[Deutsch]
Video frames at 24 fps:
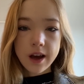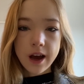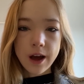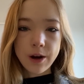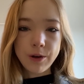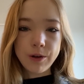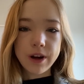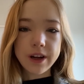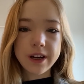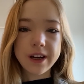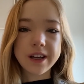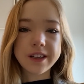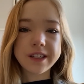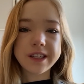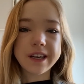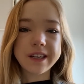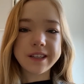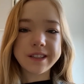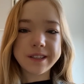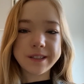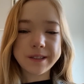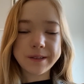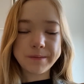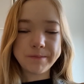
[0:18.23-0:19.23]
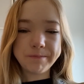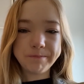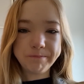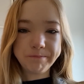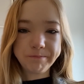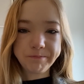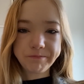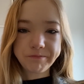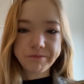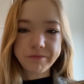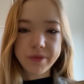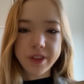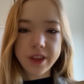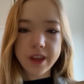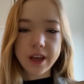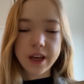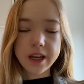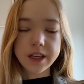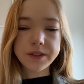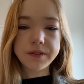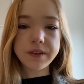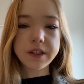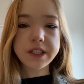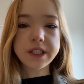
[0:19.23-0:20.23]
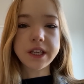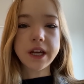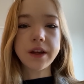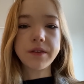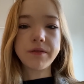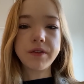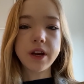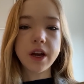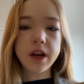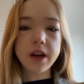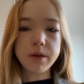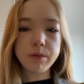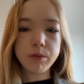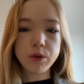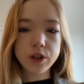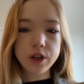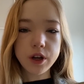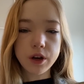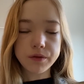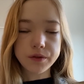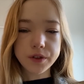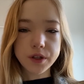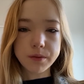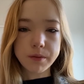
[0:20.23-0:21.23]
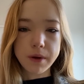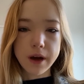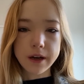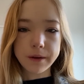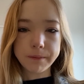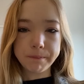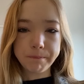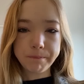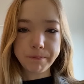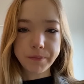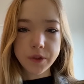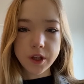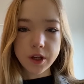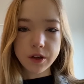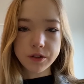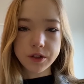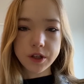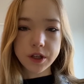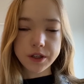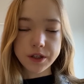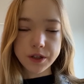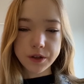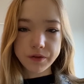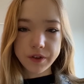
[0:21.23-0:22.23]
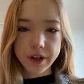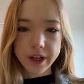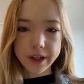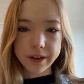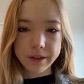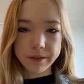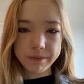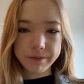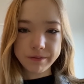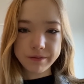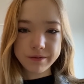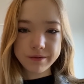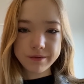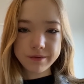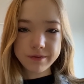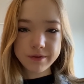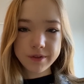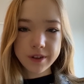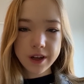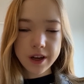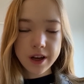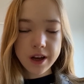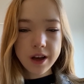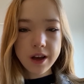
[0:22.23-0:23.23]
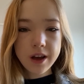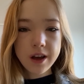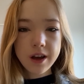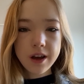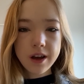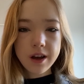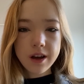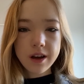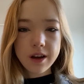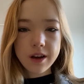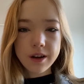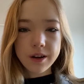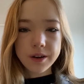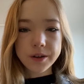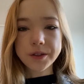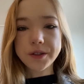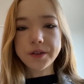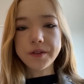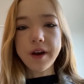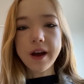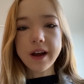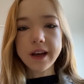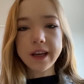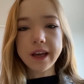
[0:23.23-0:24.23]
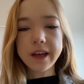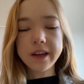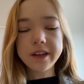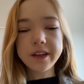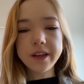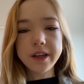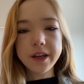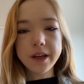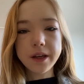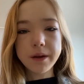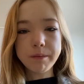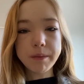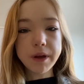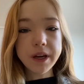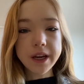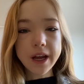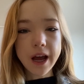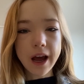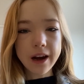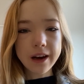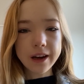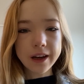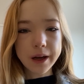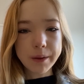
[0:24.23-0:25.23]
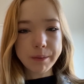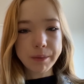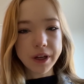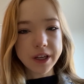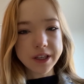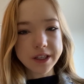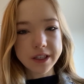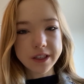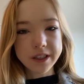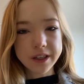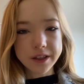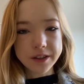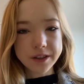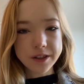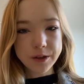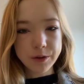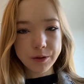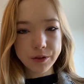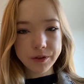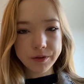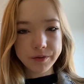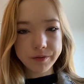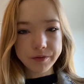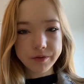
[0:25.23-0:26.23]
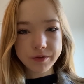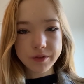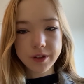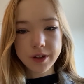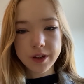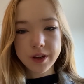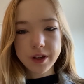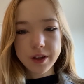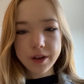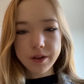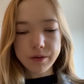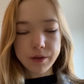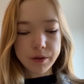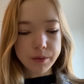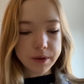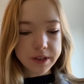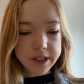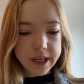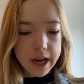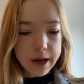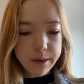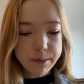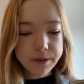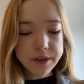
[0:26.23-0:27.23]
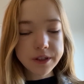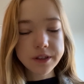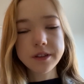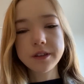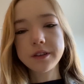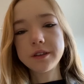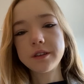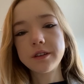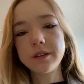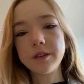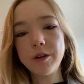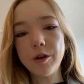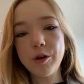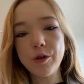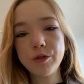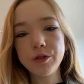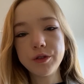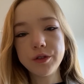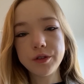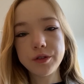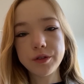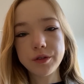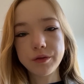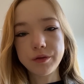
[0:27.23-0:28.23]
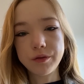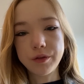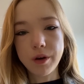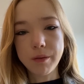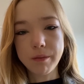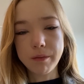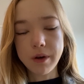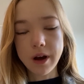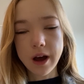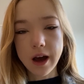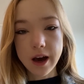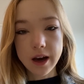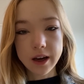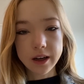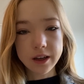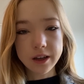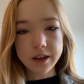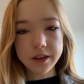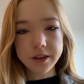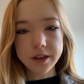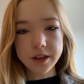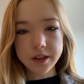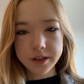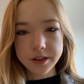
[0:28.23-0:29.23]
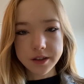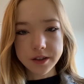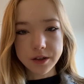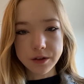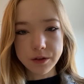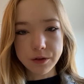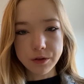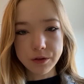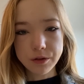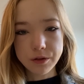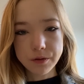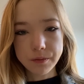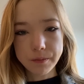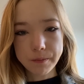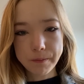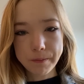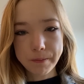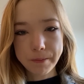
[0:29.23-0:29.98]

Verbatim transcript: Hallo allerseits. Es wird Zeit, wieder den Mund aufzumachen und sich zu wehren. Und zwar gegen die mediale Repräsentation von mir selbst und vom Heartland Institute.